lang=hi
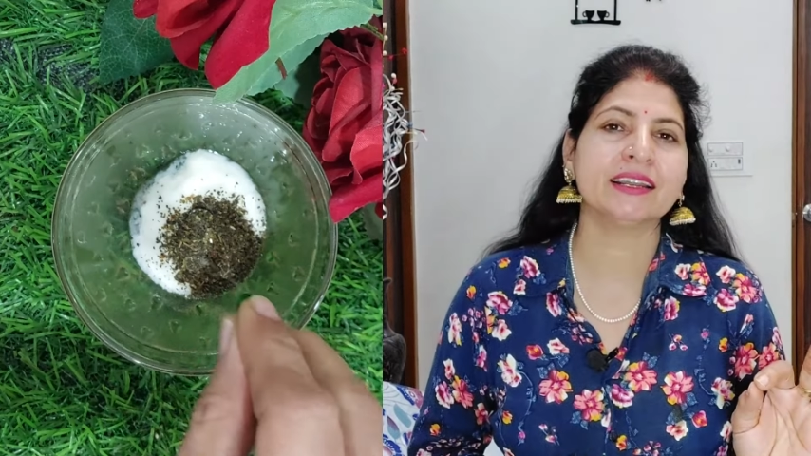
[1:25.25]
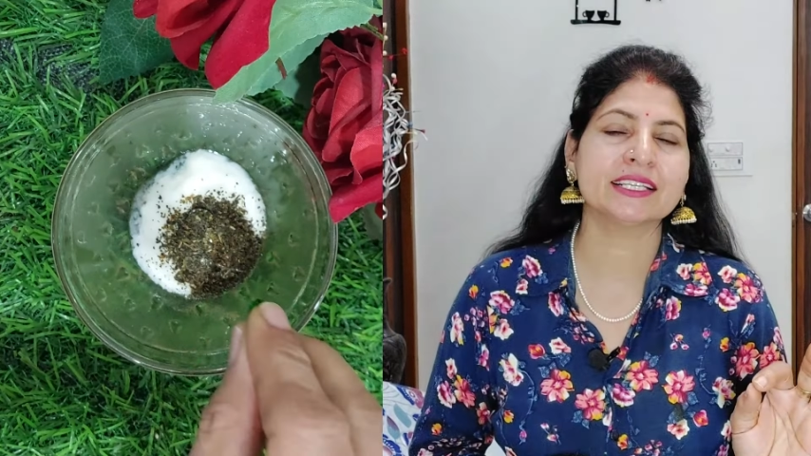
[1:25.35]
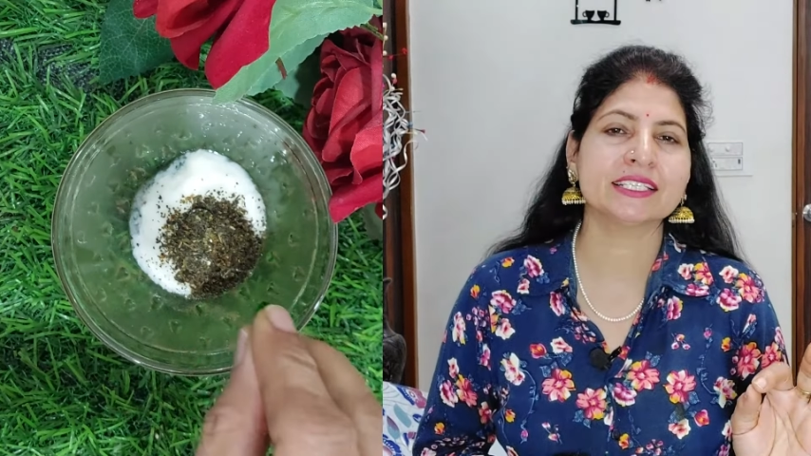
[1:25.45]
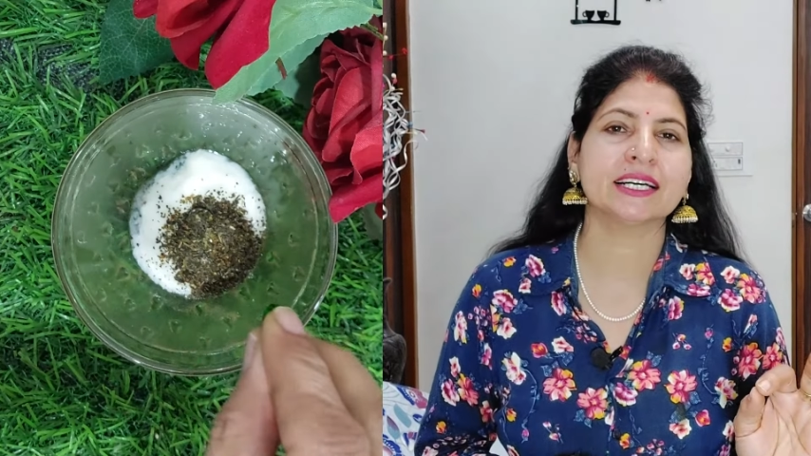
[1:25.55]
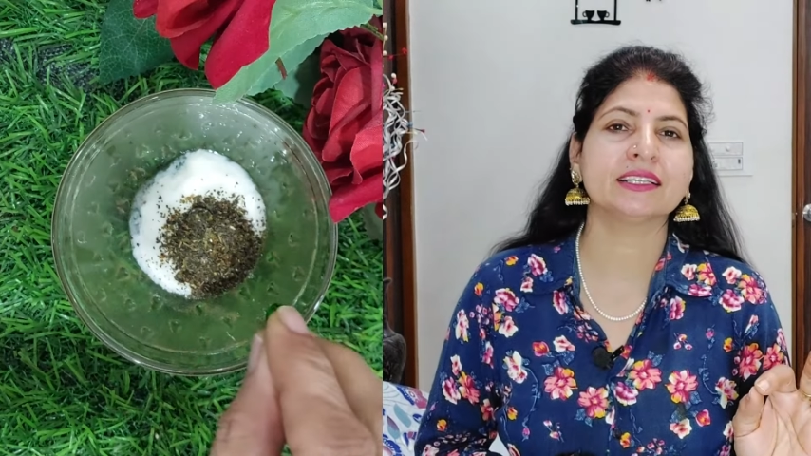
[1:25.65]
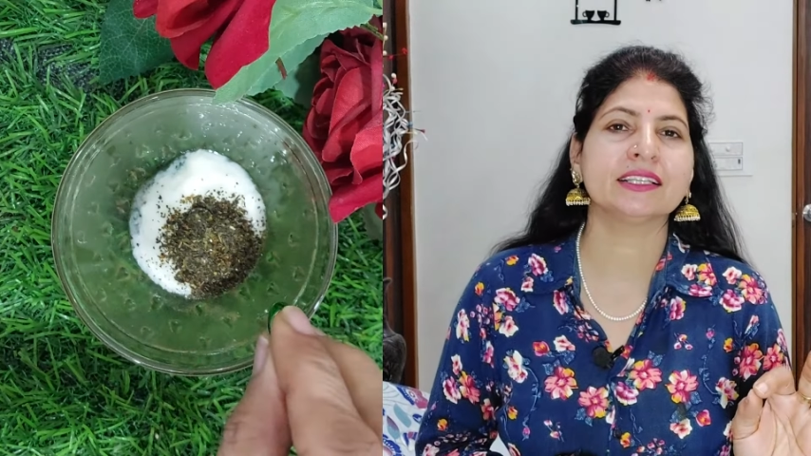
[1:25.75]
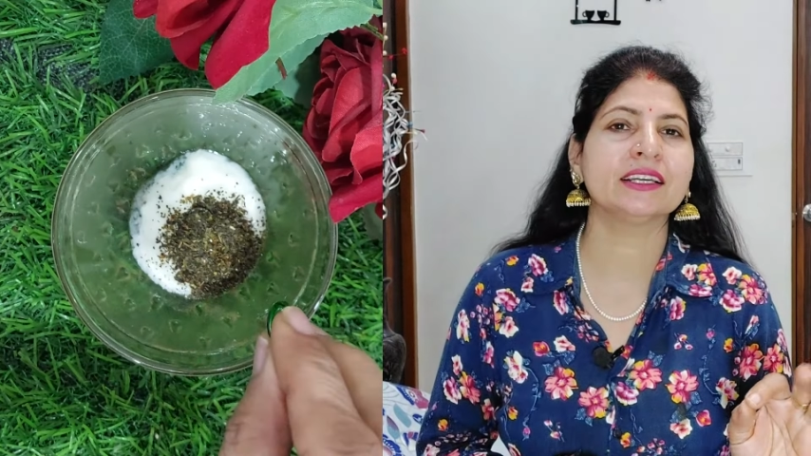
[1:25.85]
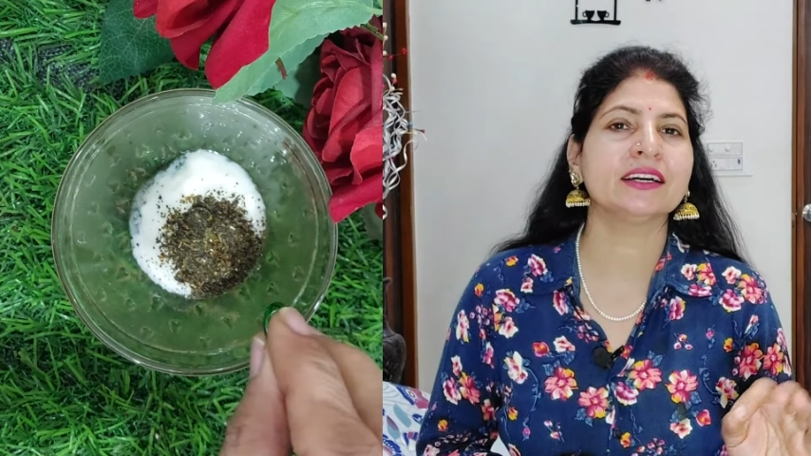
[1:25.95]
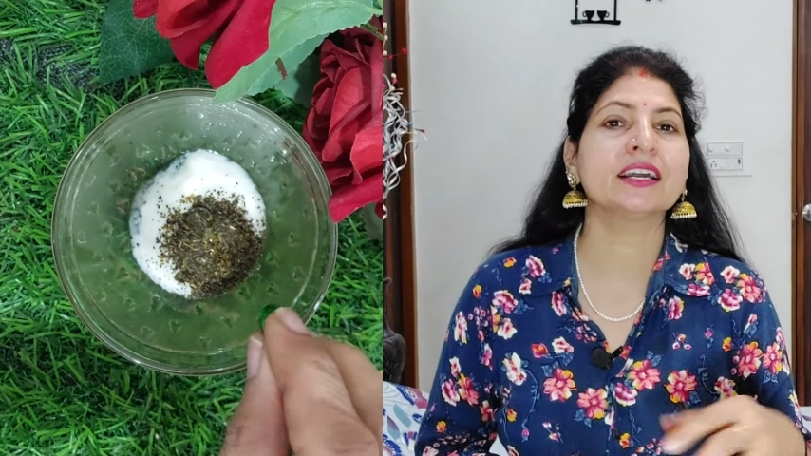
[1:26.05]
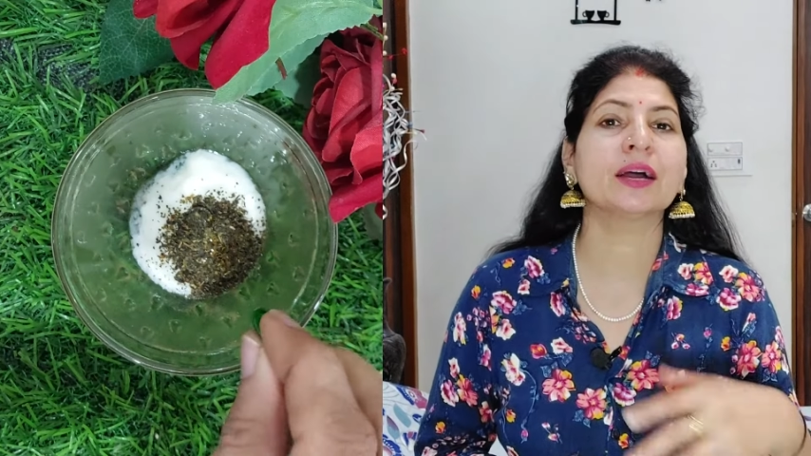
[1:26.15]
चाहते
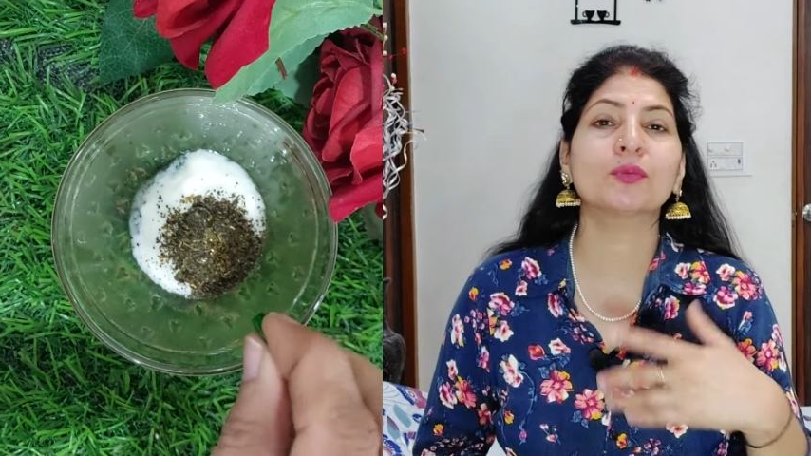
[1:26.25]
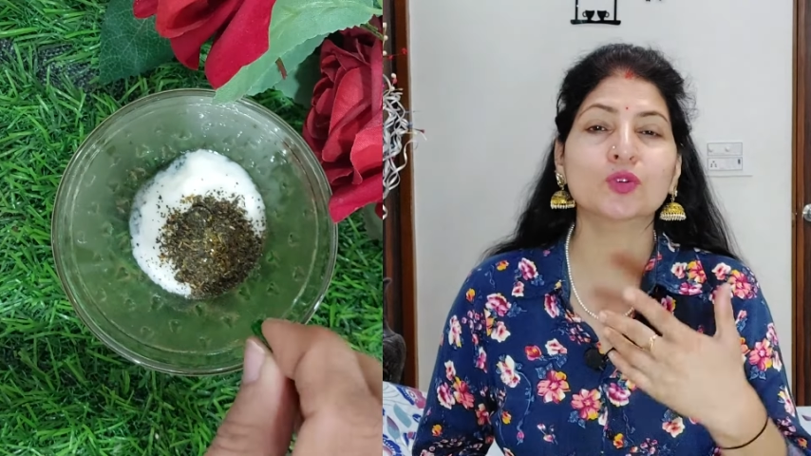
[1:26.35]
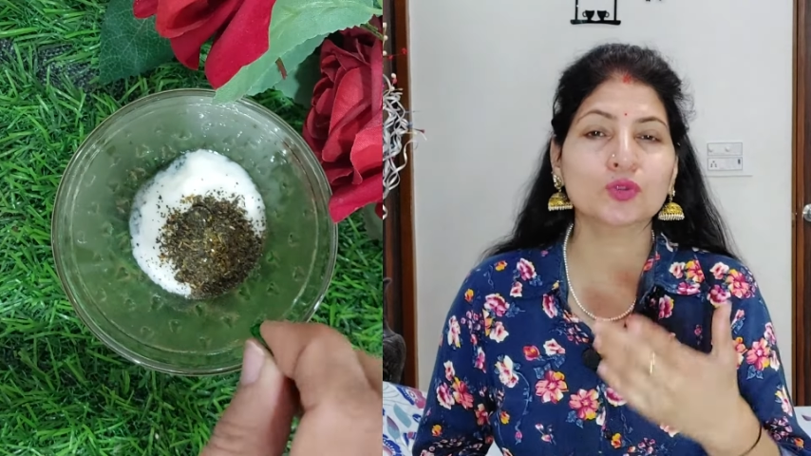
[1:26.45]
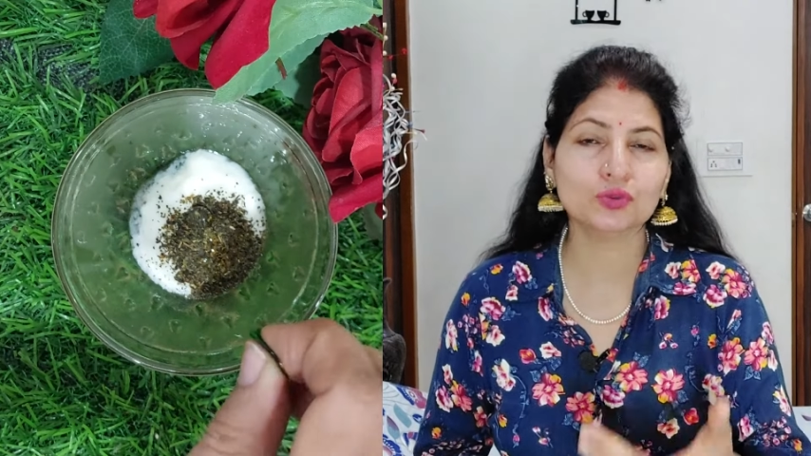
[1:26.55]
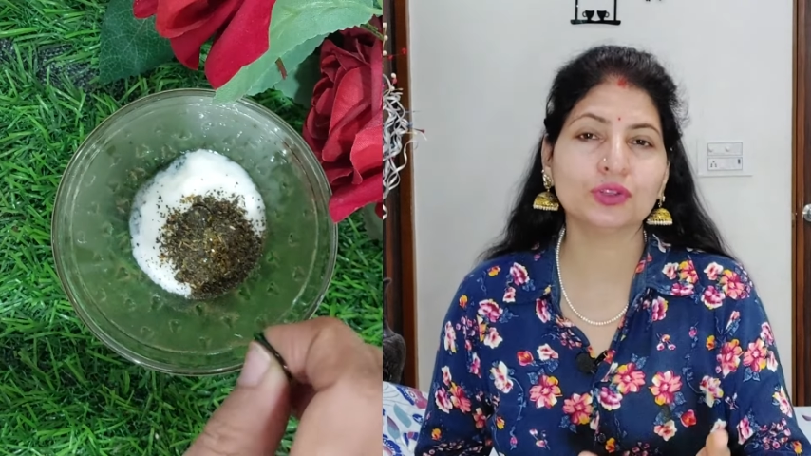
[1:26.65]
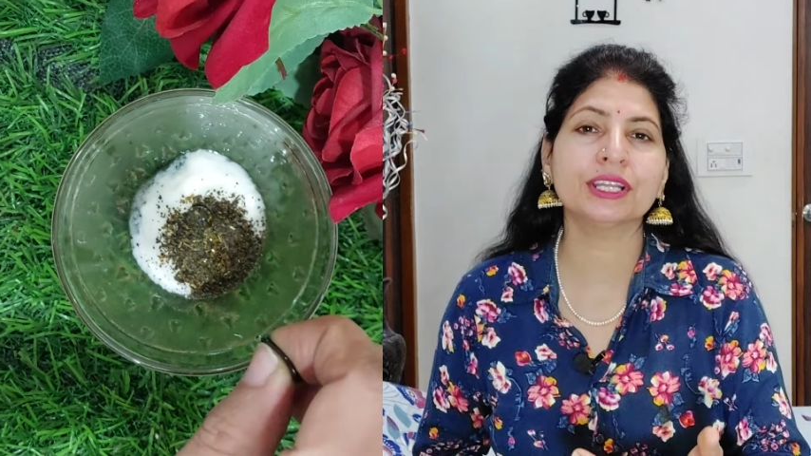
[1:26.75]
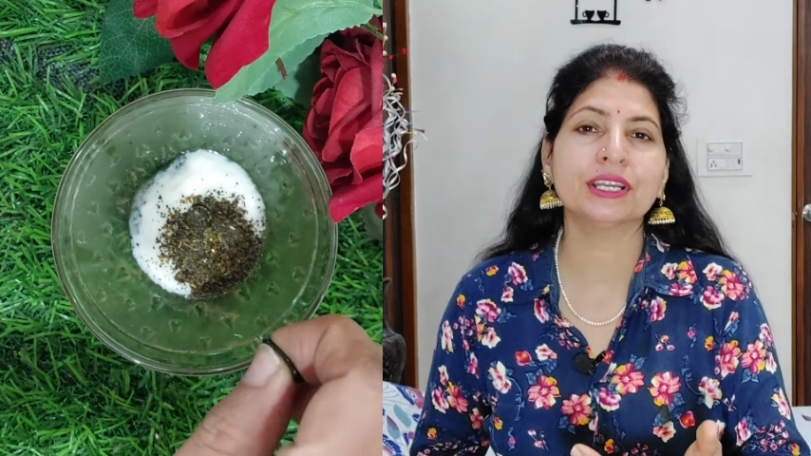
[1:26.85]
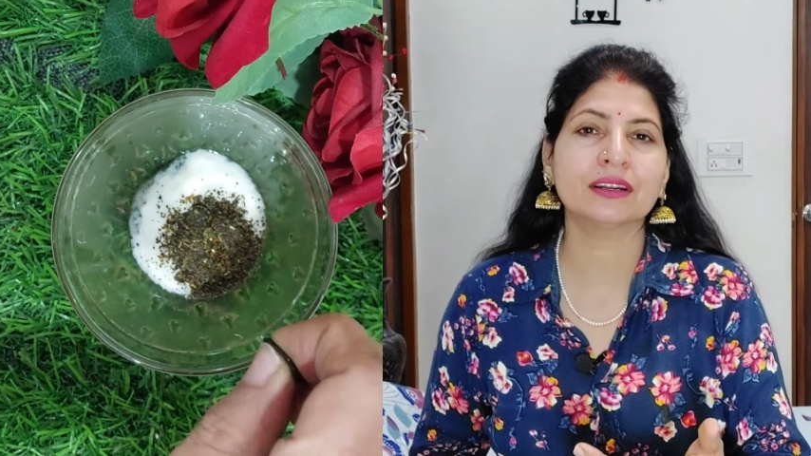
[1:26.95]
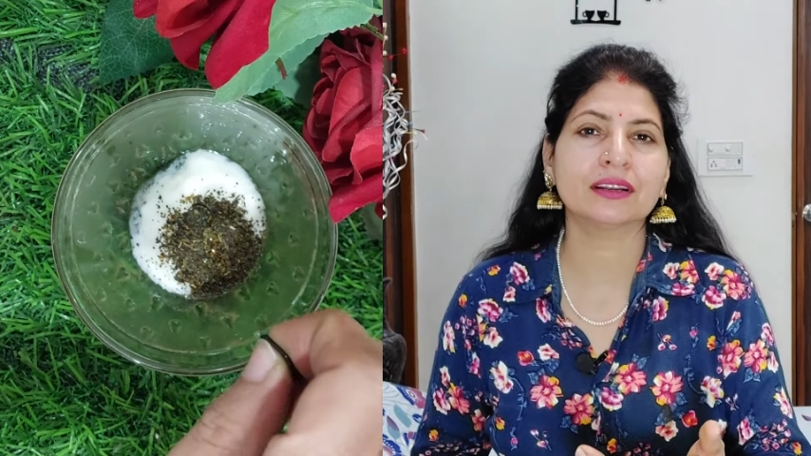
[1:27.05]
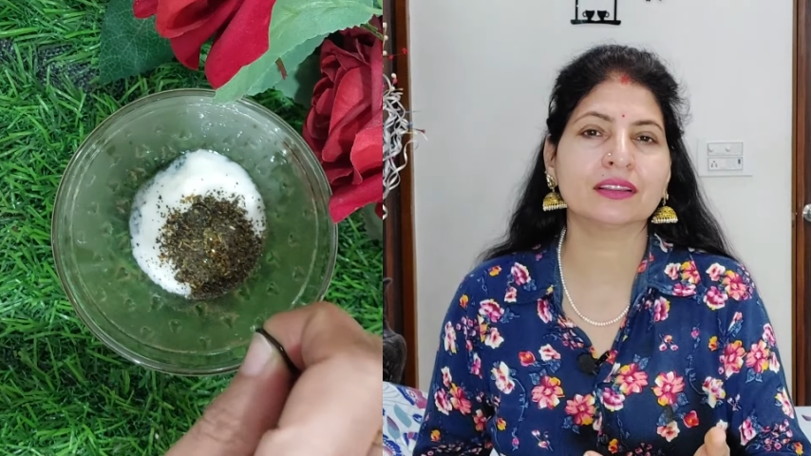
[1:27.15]
अगर आपको सूट नहीं
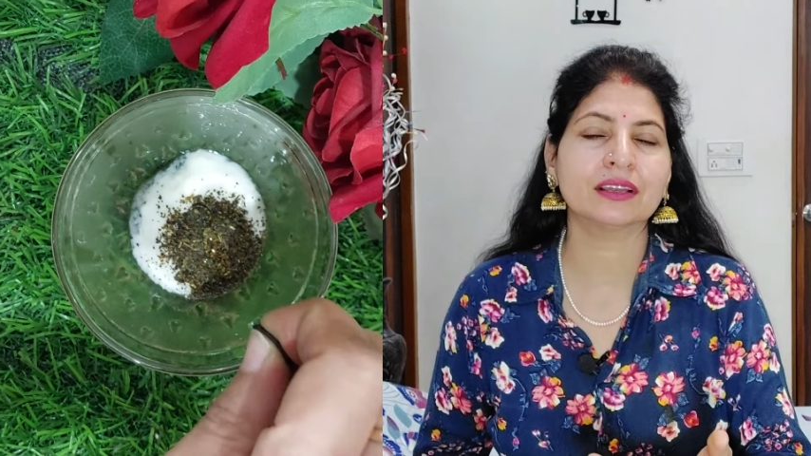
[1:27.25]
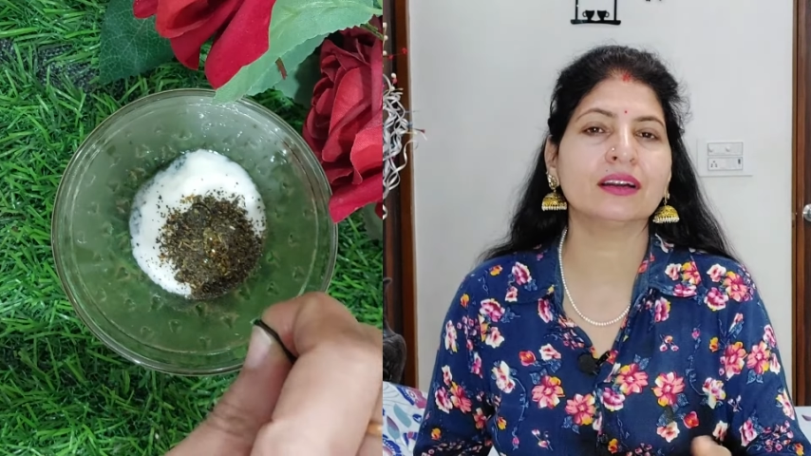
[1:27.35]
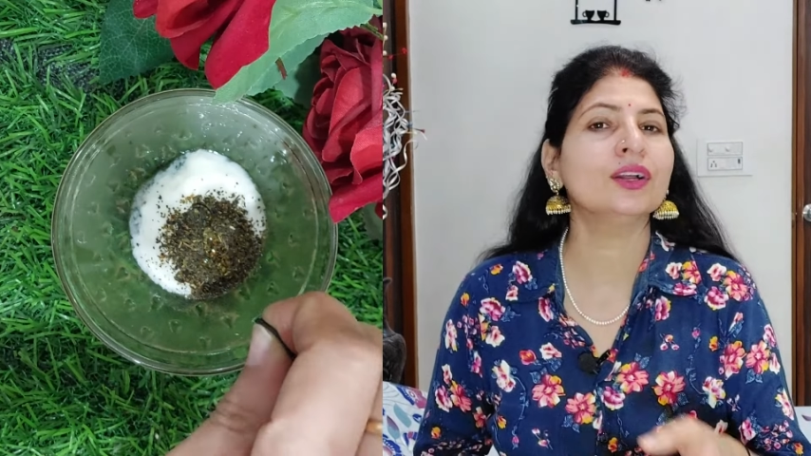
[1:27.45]
करता